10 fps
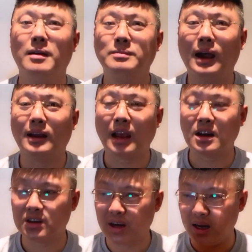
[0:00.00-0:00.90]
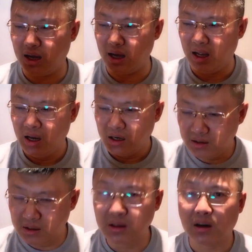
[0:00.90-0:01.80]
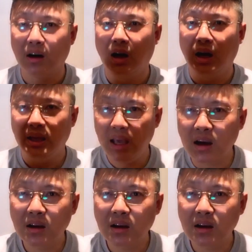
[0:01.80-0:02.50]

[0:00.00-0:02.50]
是吧？他是这个日英